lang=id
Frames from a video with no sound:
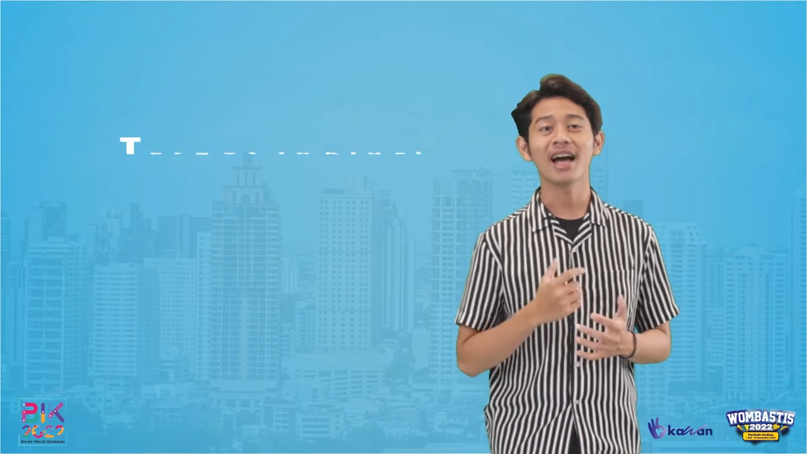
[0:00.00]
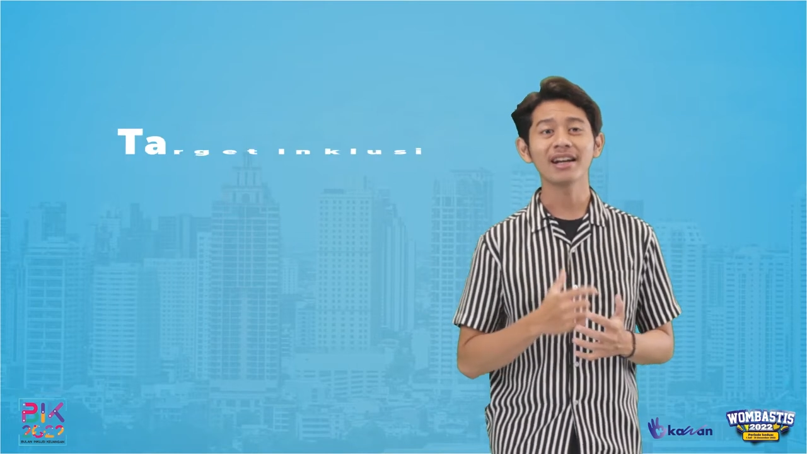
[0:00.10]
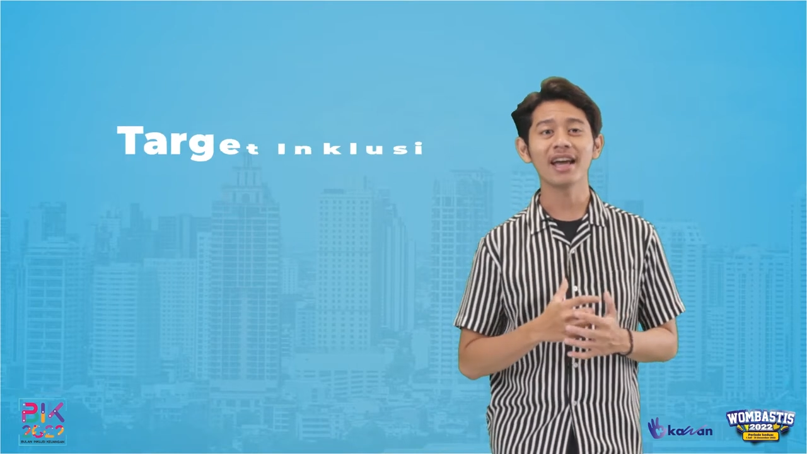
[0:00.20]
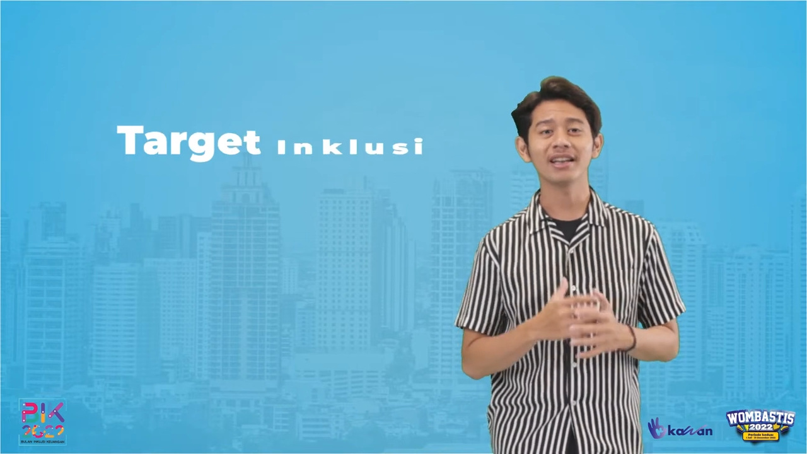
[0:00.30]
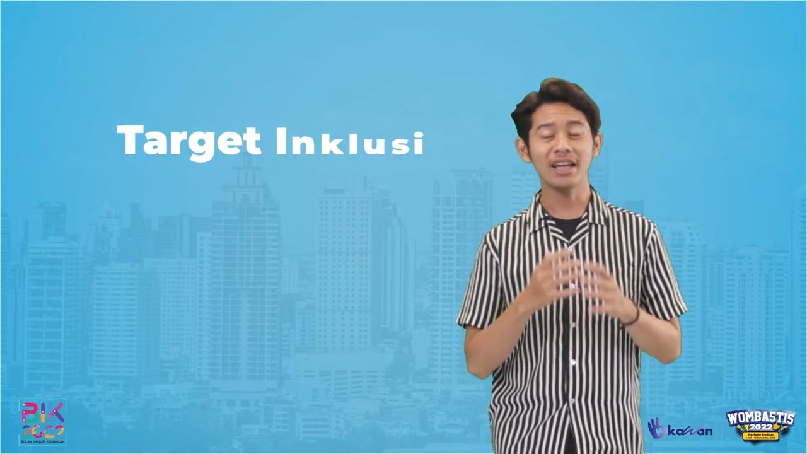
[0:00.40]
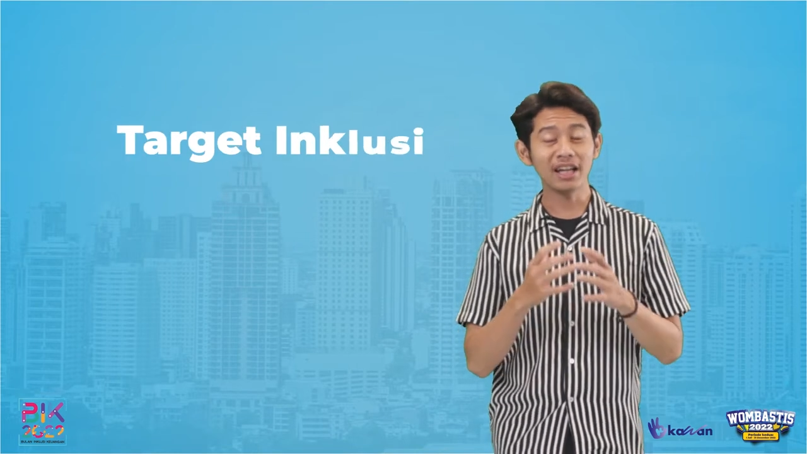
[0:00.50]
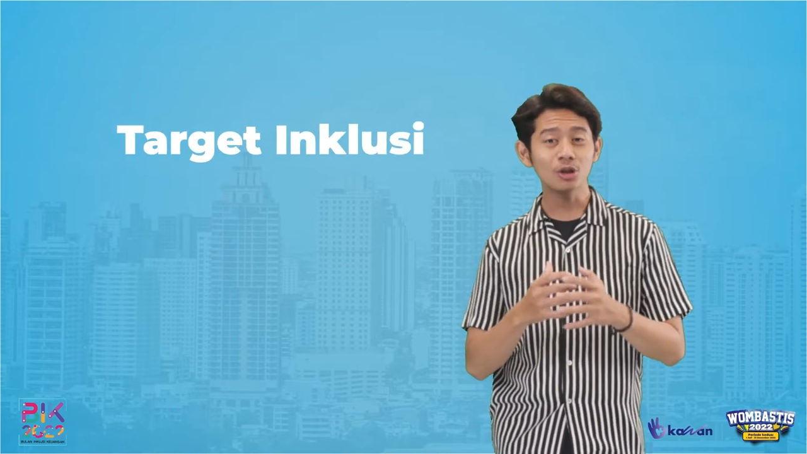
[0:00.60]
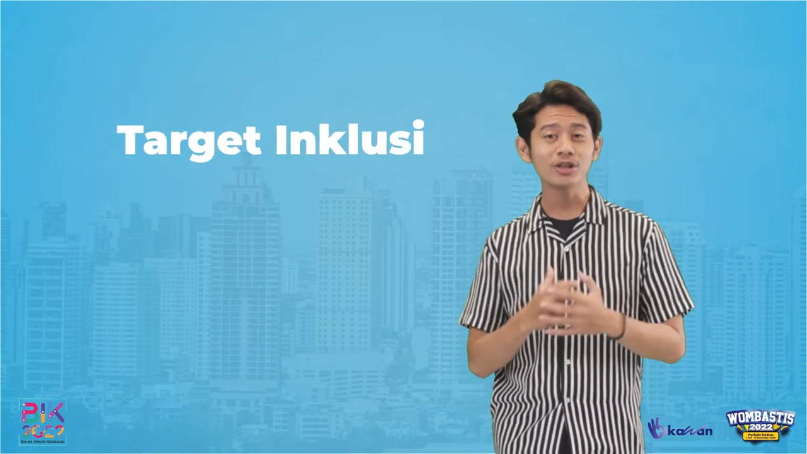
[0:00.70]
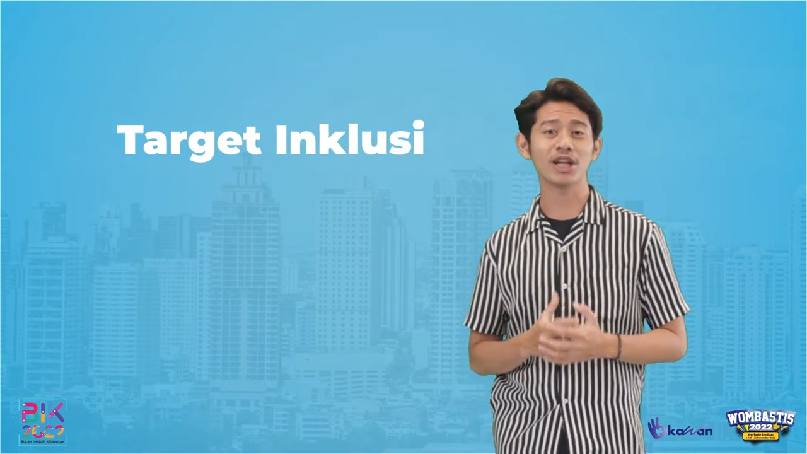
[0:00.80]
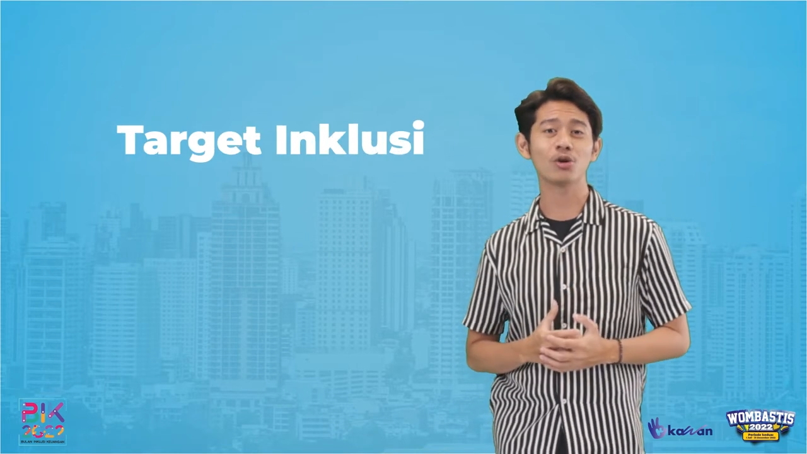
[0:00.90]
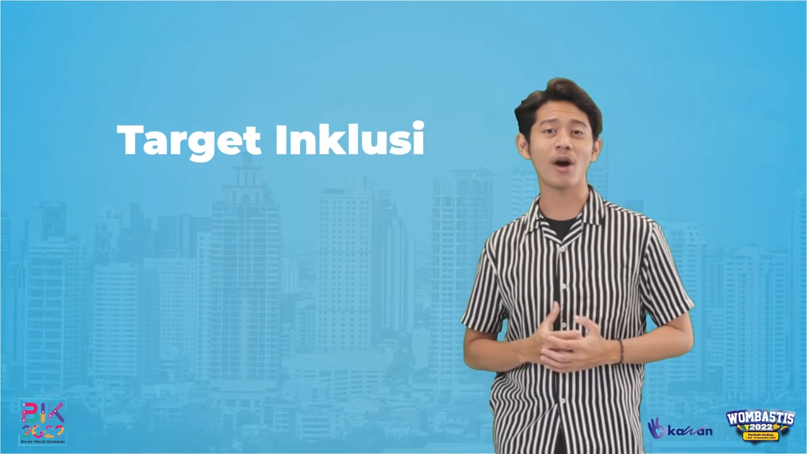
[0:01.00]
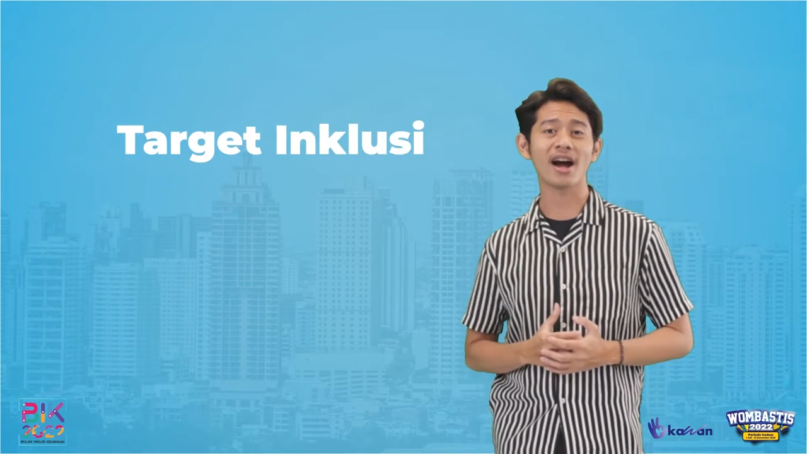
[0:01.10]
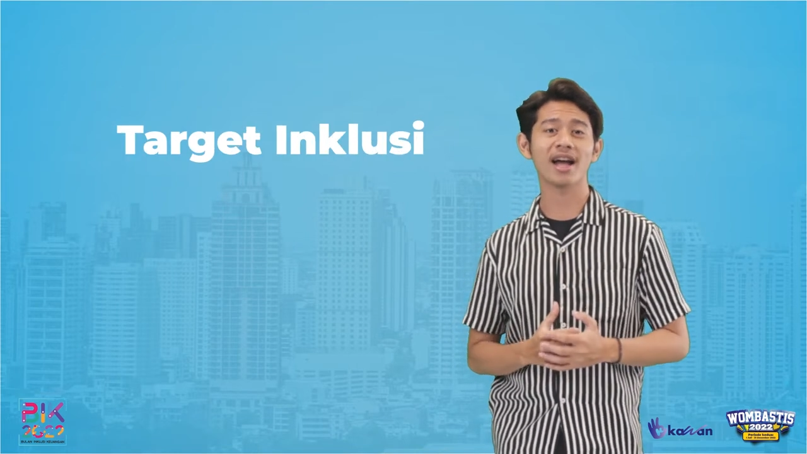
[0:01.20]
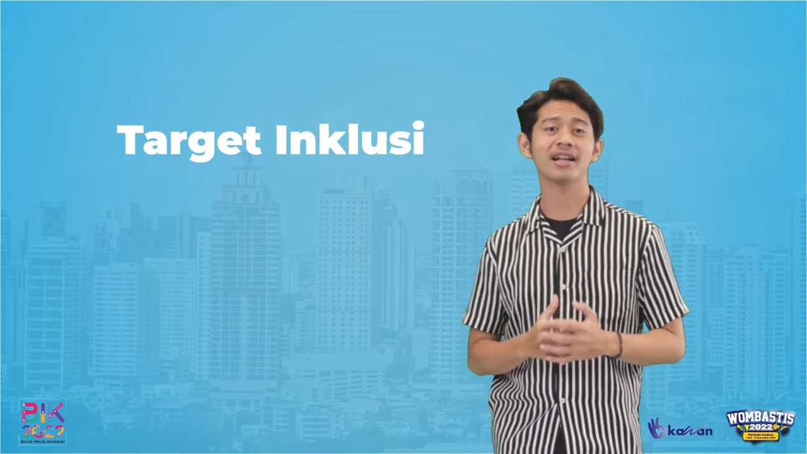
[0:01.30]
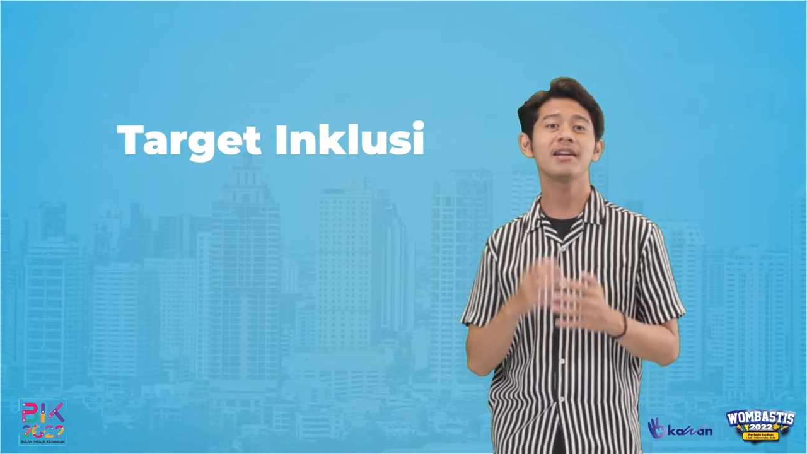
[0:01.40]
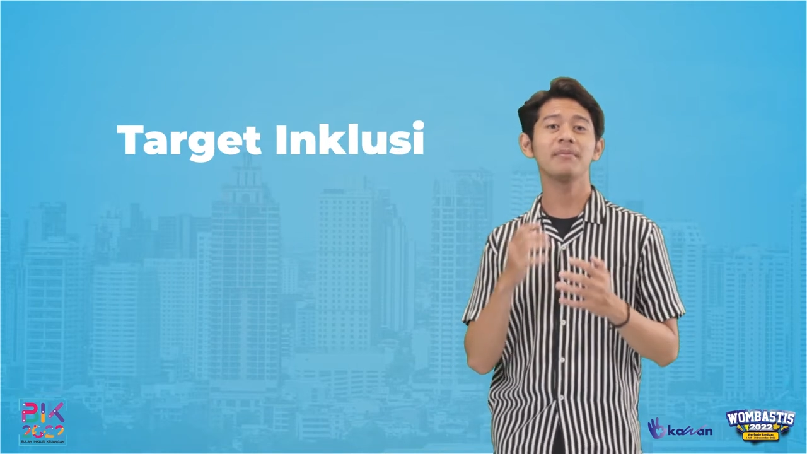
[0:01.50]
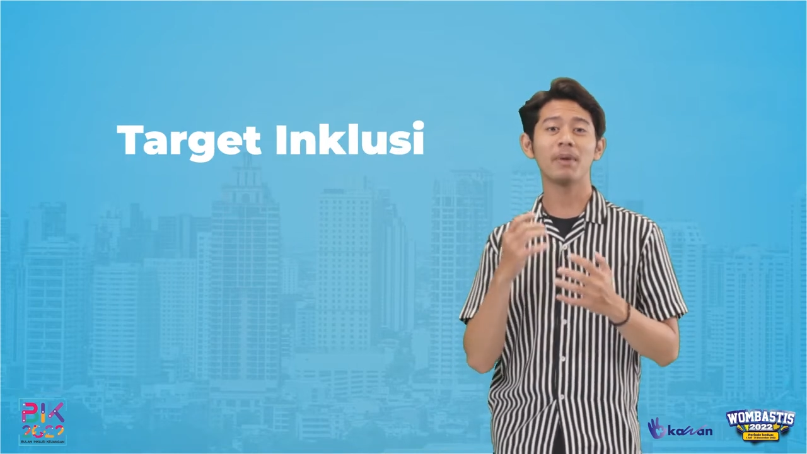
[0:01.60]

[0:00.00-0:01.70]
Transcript: target inklusi keuangan